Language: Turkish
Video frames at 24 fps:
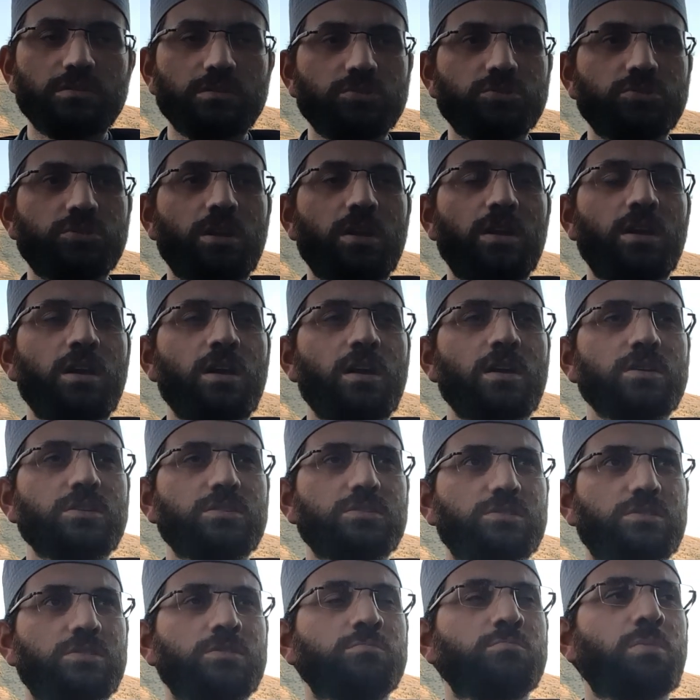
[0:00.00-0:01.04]
işte
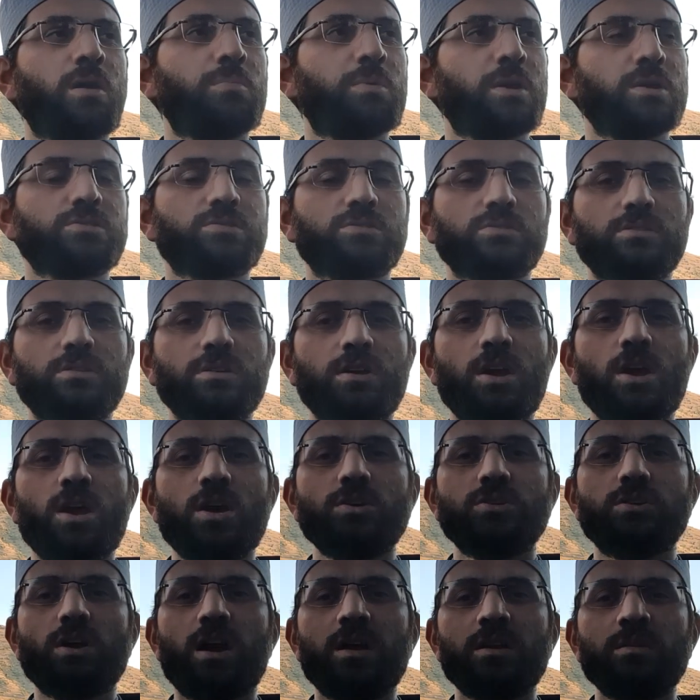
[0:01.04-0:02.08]
kızın babası.
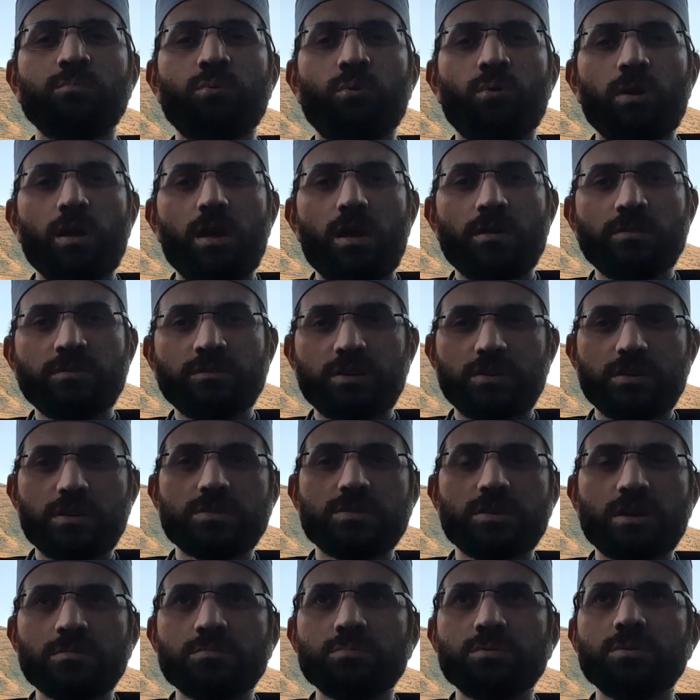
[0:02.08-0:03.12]
Yani böyle
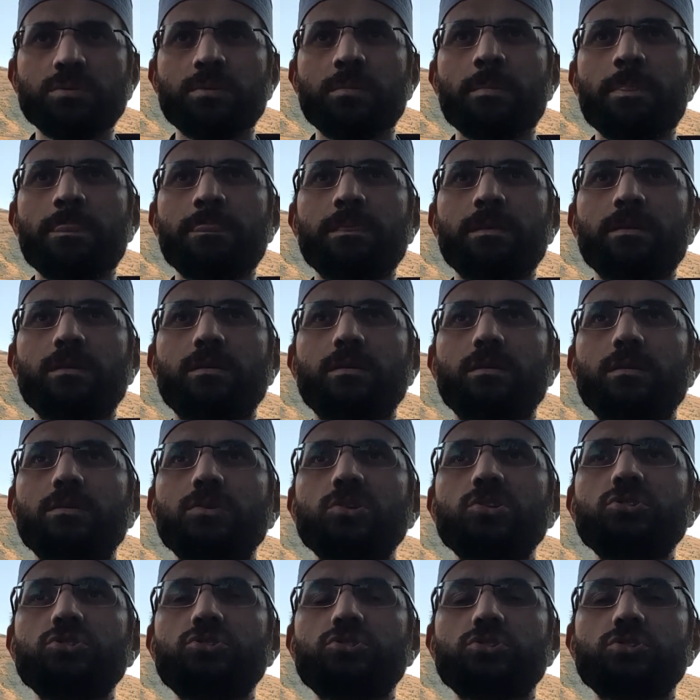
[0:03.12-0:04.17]
enteresan bir e,
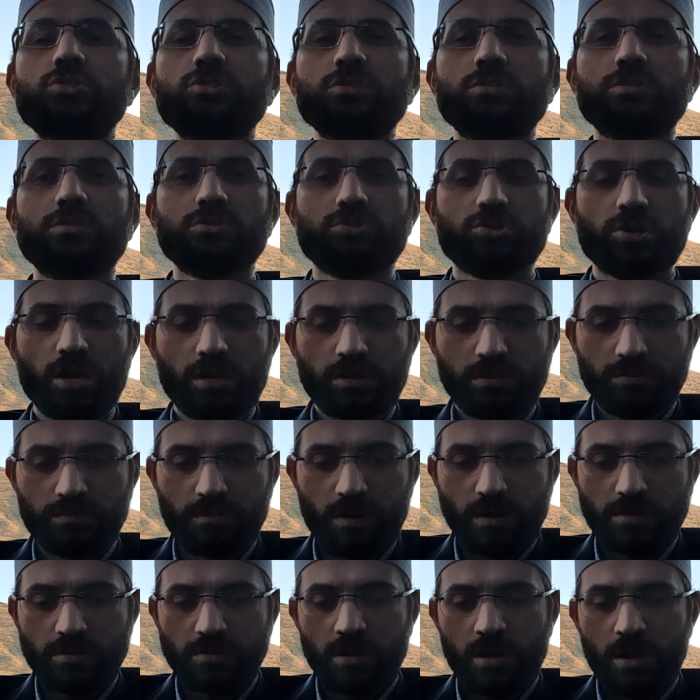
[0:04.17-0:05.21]
ilişki şekli
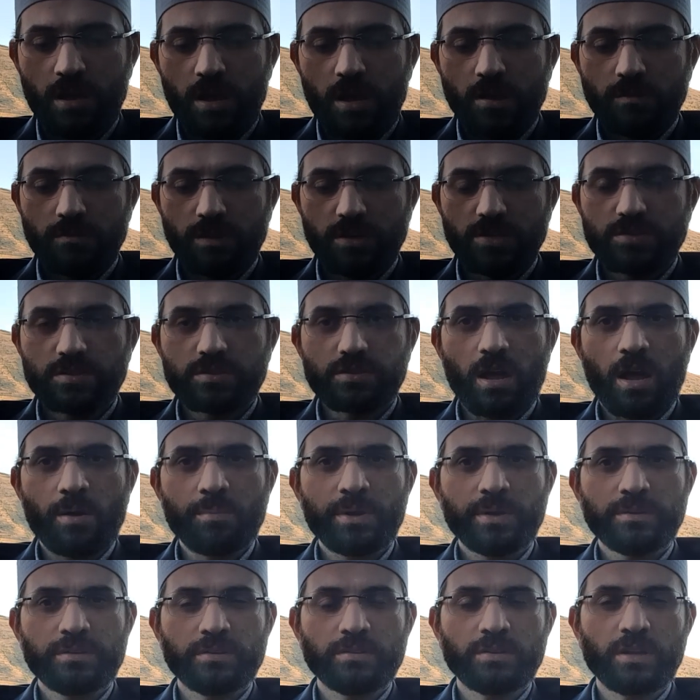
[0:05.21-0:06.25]
var ve
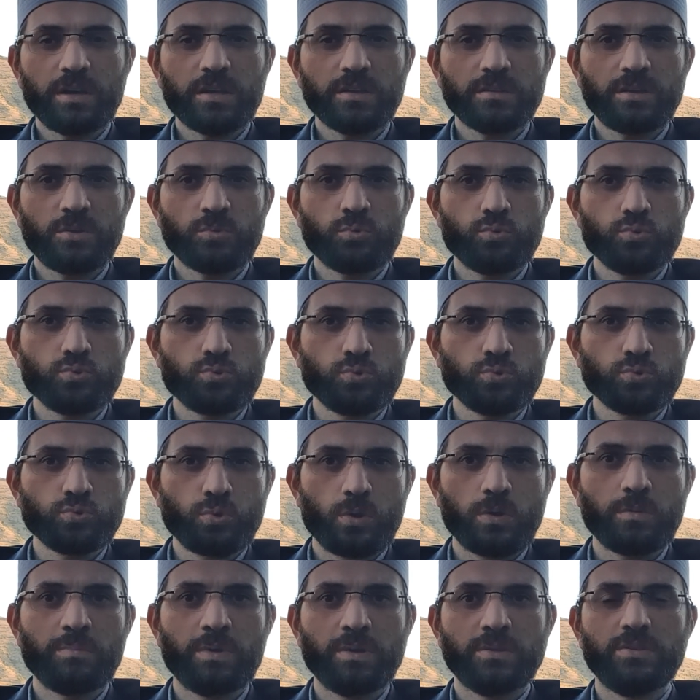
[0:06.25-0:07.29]
İslamiyet'in ne kadar uygun
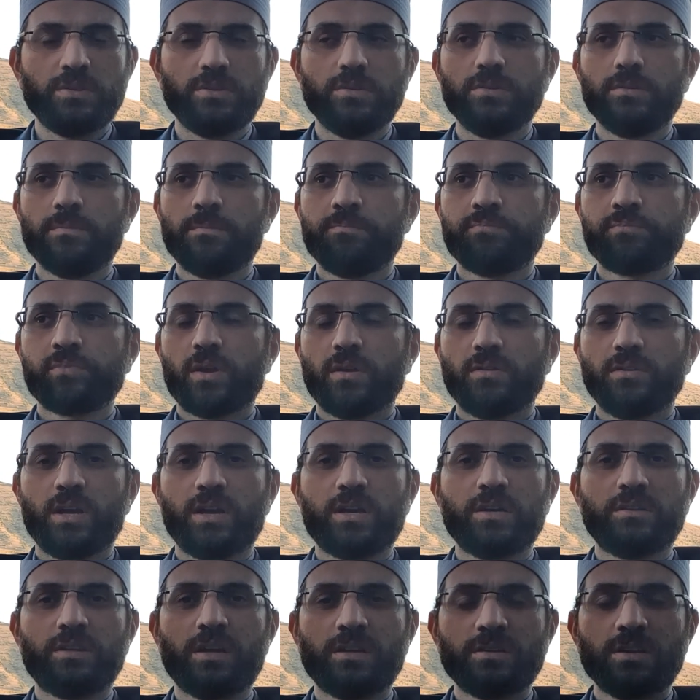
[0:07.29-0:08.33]
görmediği, ne
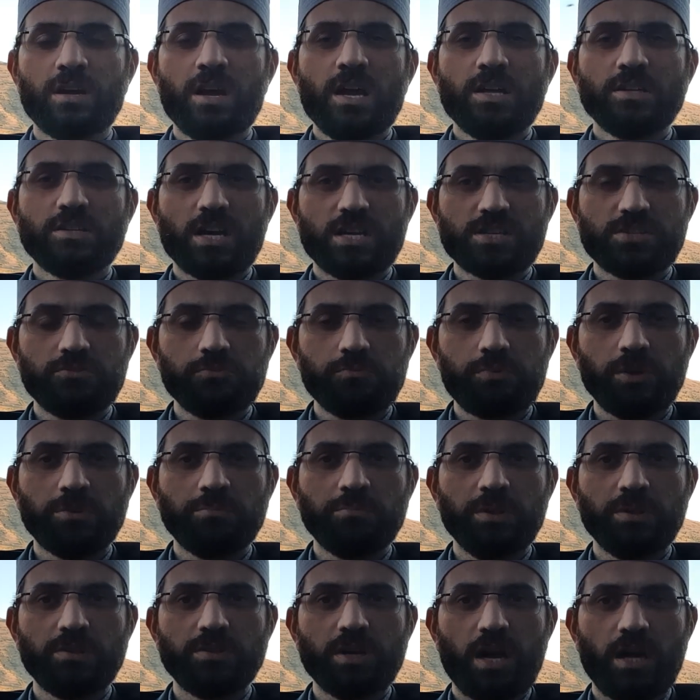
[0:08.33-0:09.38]
kadar tasvip
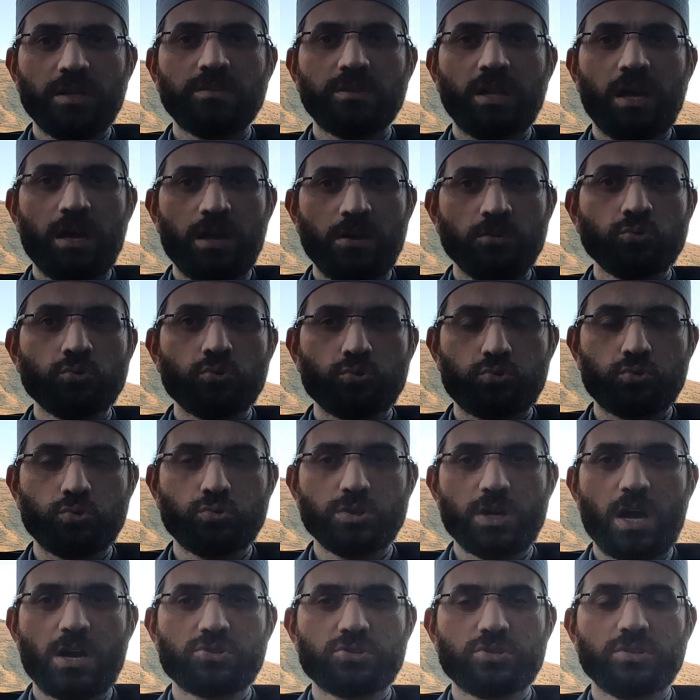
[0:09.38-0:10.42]
etmediği hatta
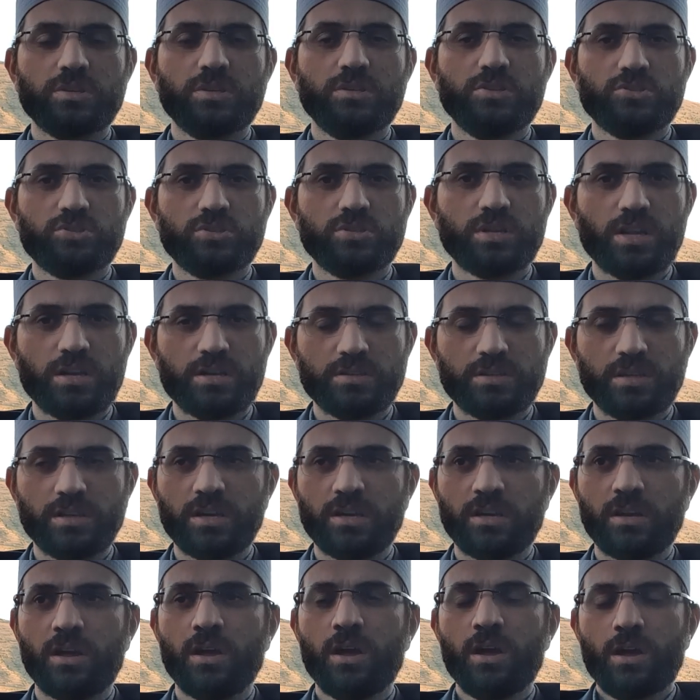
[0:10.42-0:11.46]
küçük yaş ilişkileri de
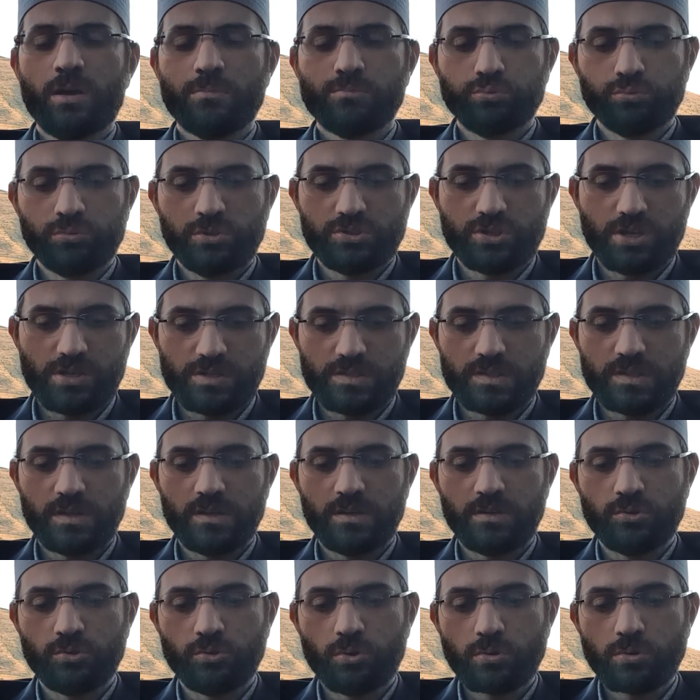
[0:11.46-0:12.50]
gene bunun içerisine
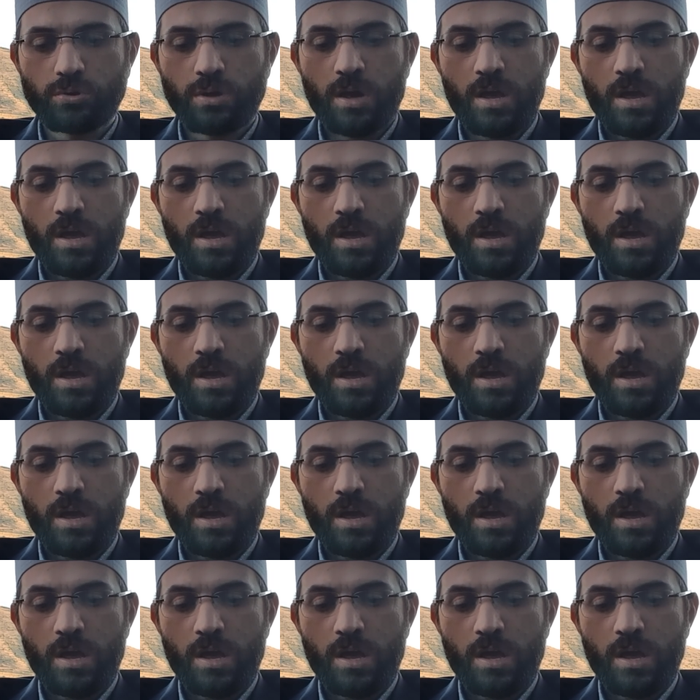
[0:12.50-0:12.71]
giriyor.